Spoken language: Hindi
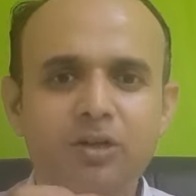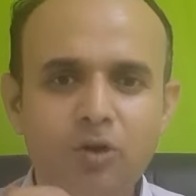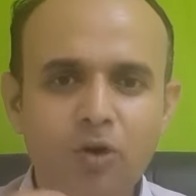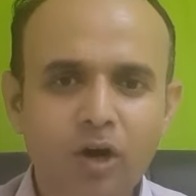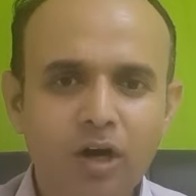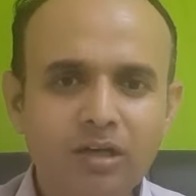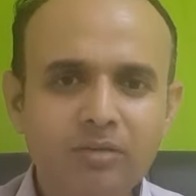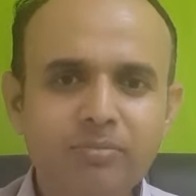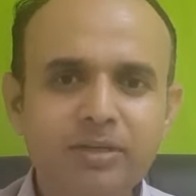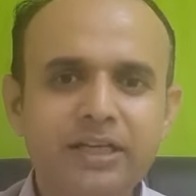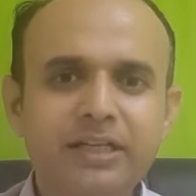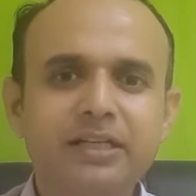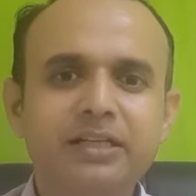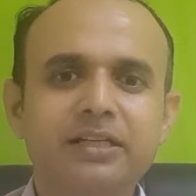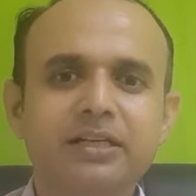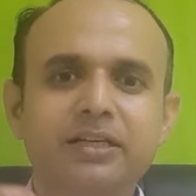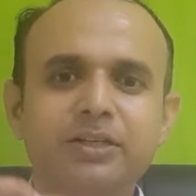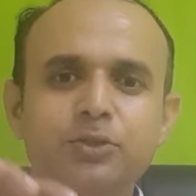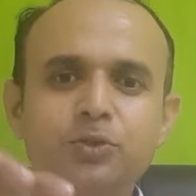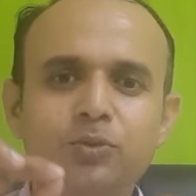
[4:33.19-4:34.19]
गॉल ब्लडर
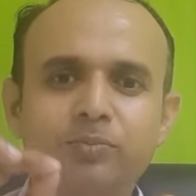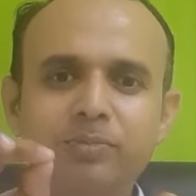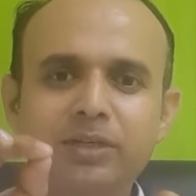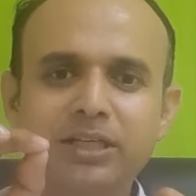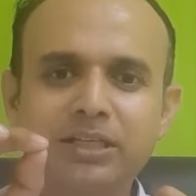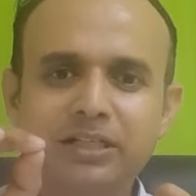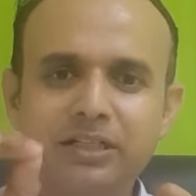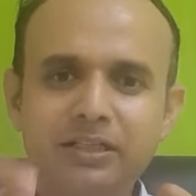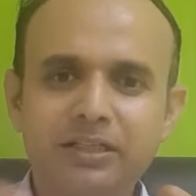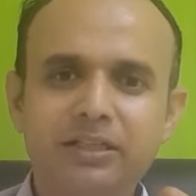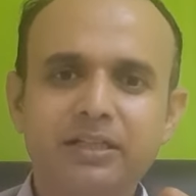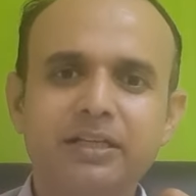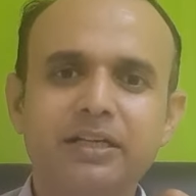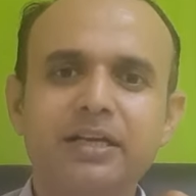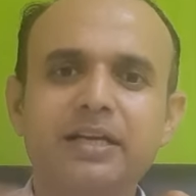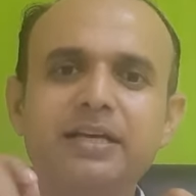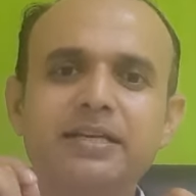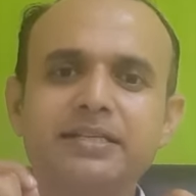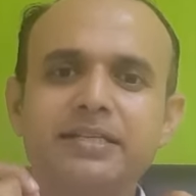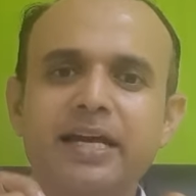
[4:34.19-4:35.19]
का जो भी कंकर
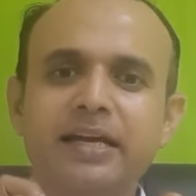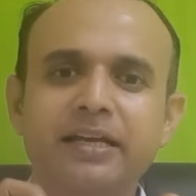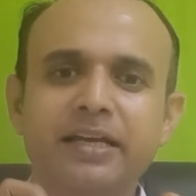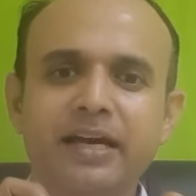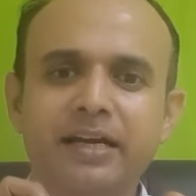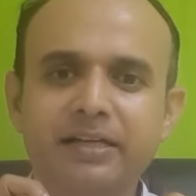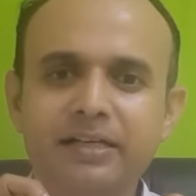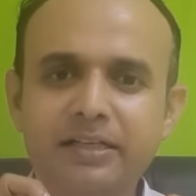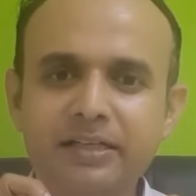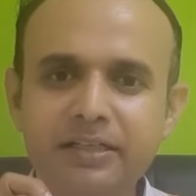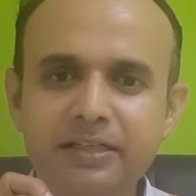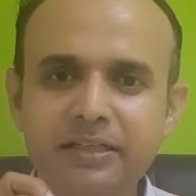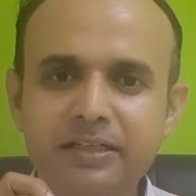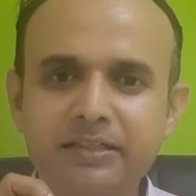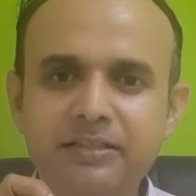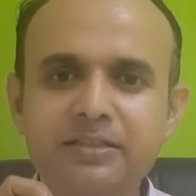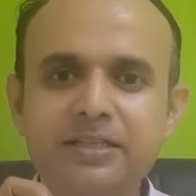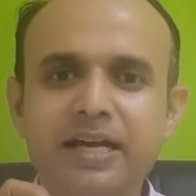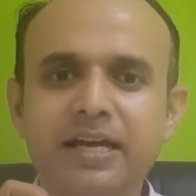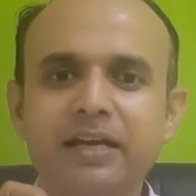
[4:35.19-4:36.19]
है जाके
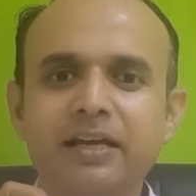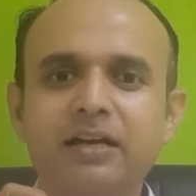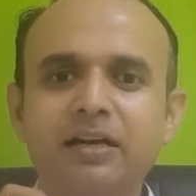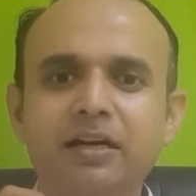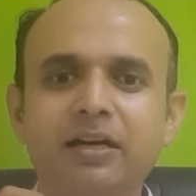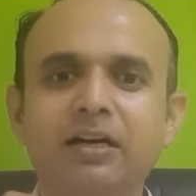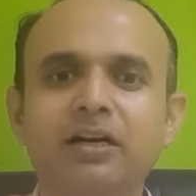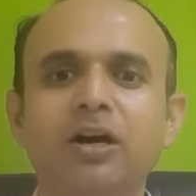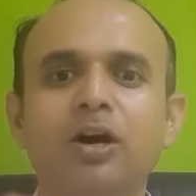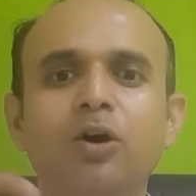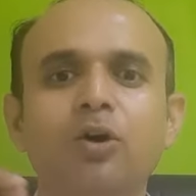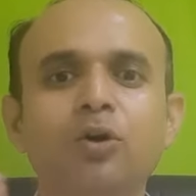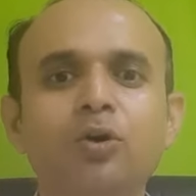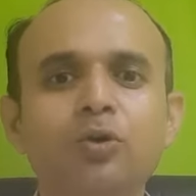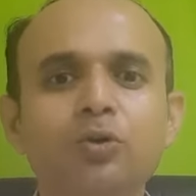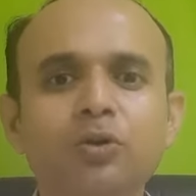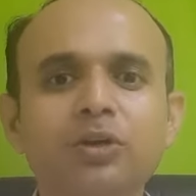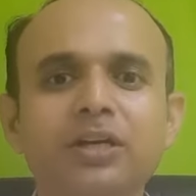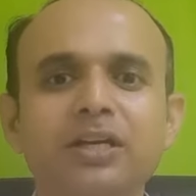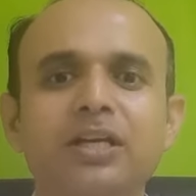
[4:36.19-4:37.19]
अटक जाएगा
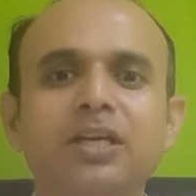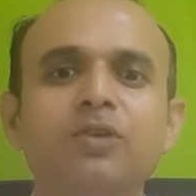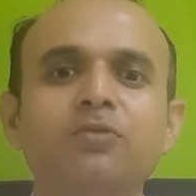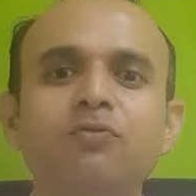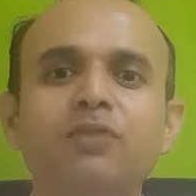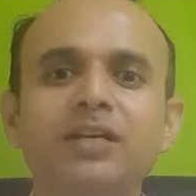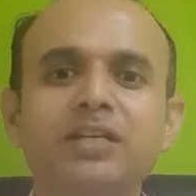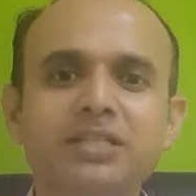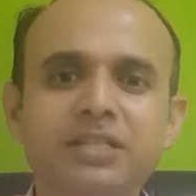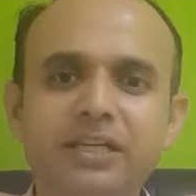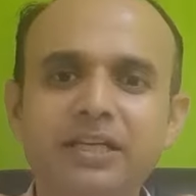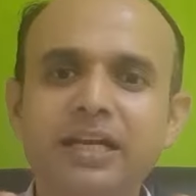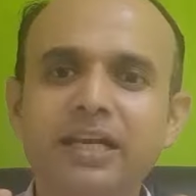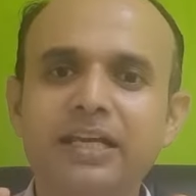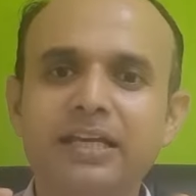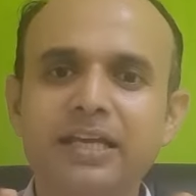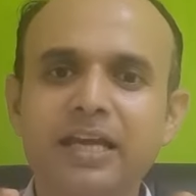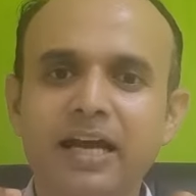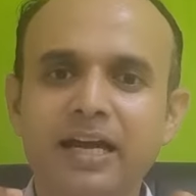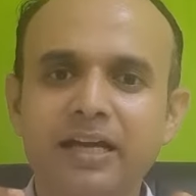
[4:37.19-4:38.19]
और इन्फेक्शन
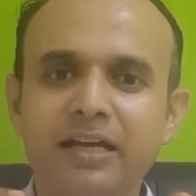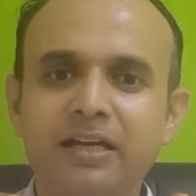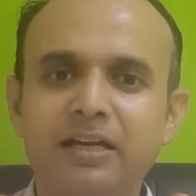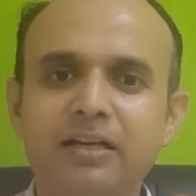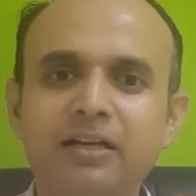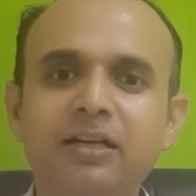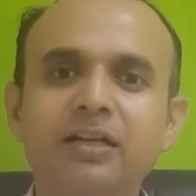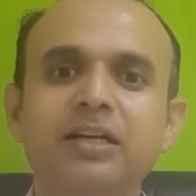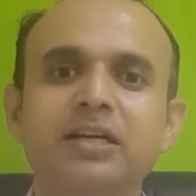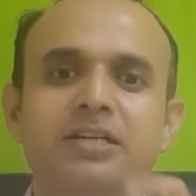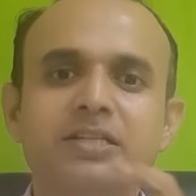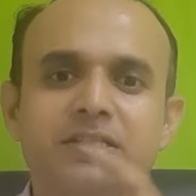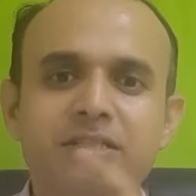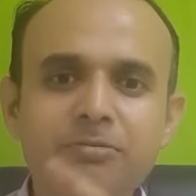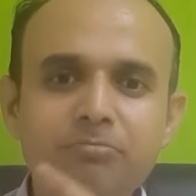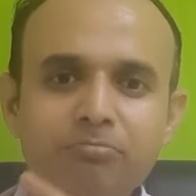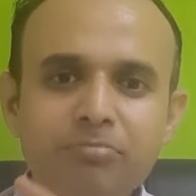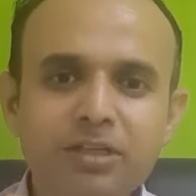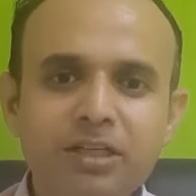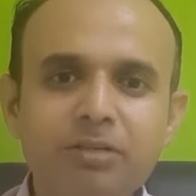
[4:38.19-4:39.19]
लेके आएगा
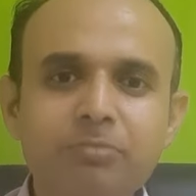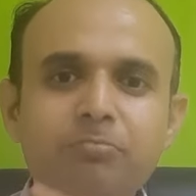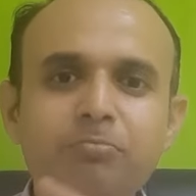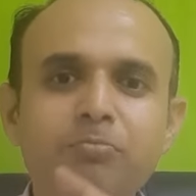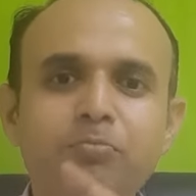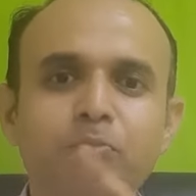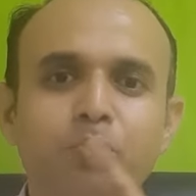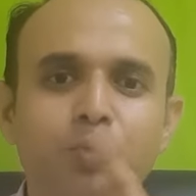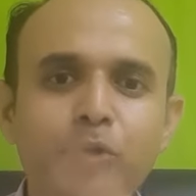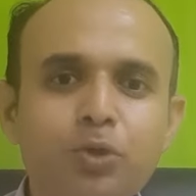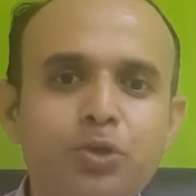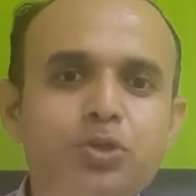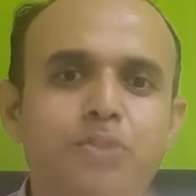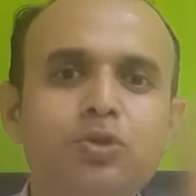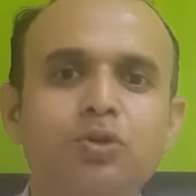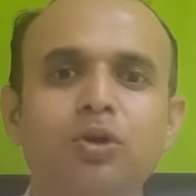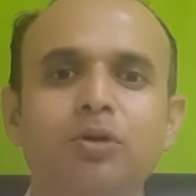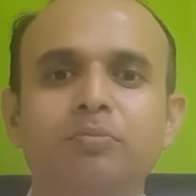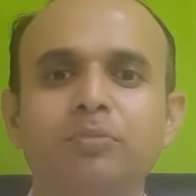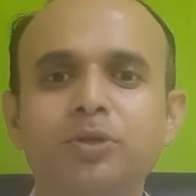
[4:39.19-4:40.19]
सिम्टम
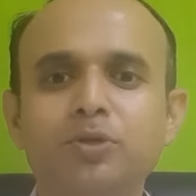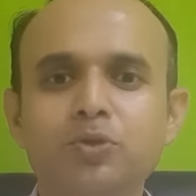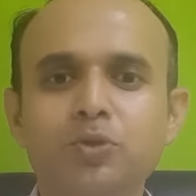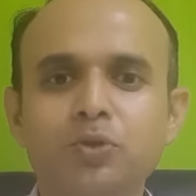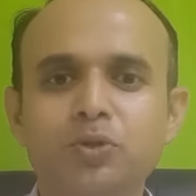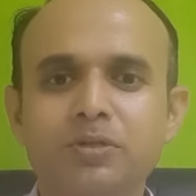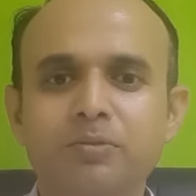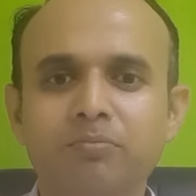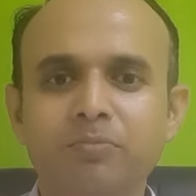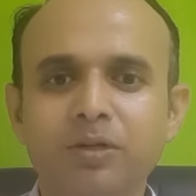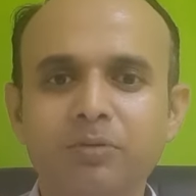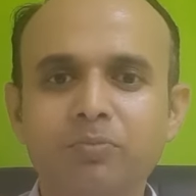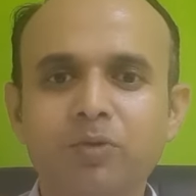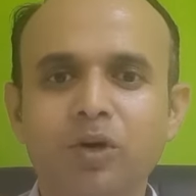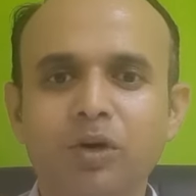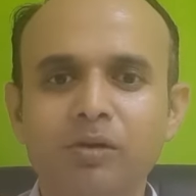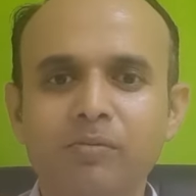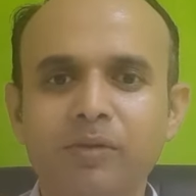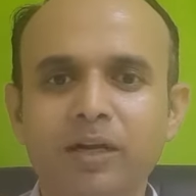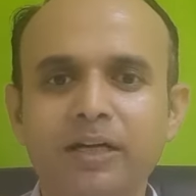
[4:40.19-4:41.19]
मोस्ट कॉमन जो सिम्टम
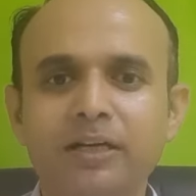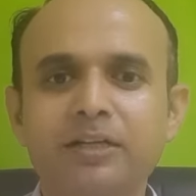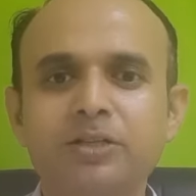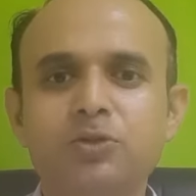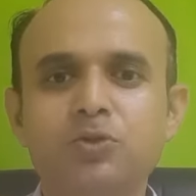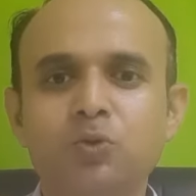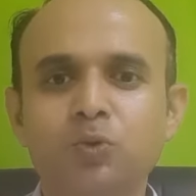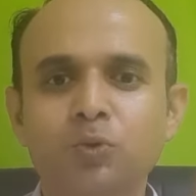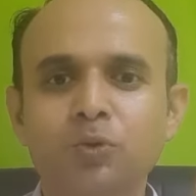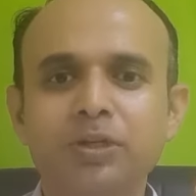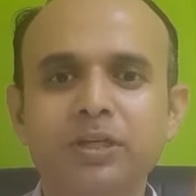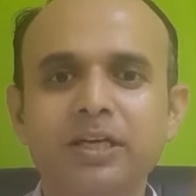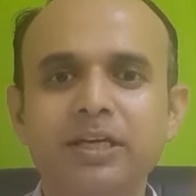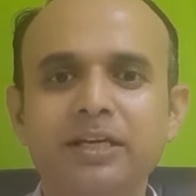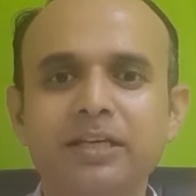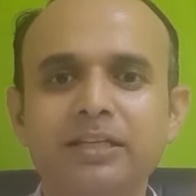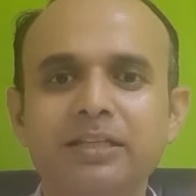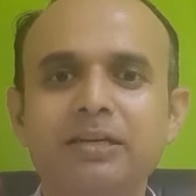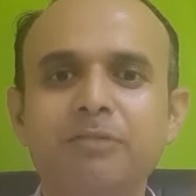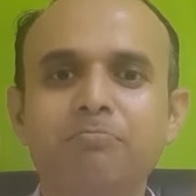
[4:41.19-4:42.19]
गॉल ब्लाडर स्टोन के
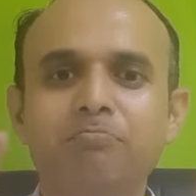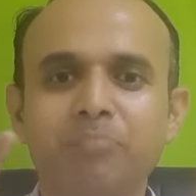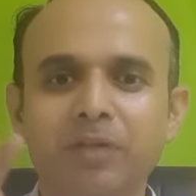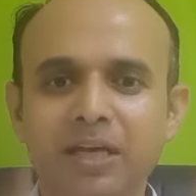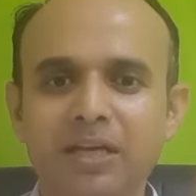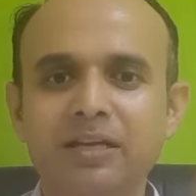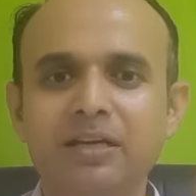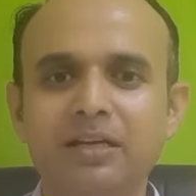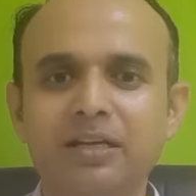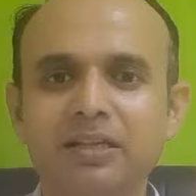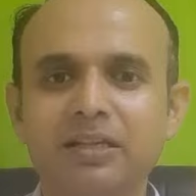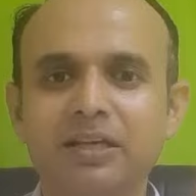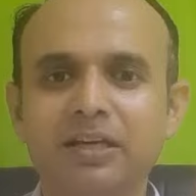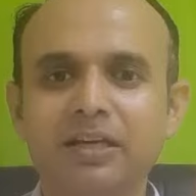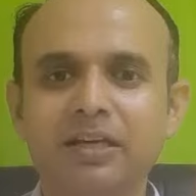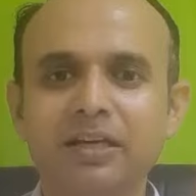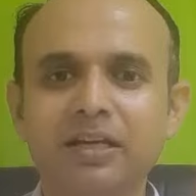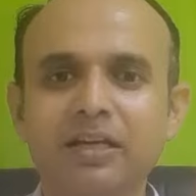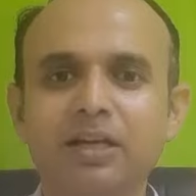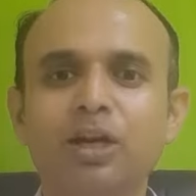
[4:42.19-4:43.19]
रहते हैं पेन रहता
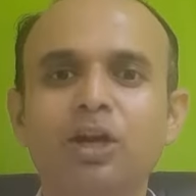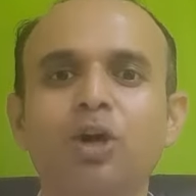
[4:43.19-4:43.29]
है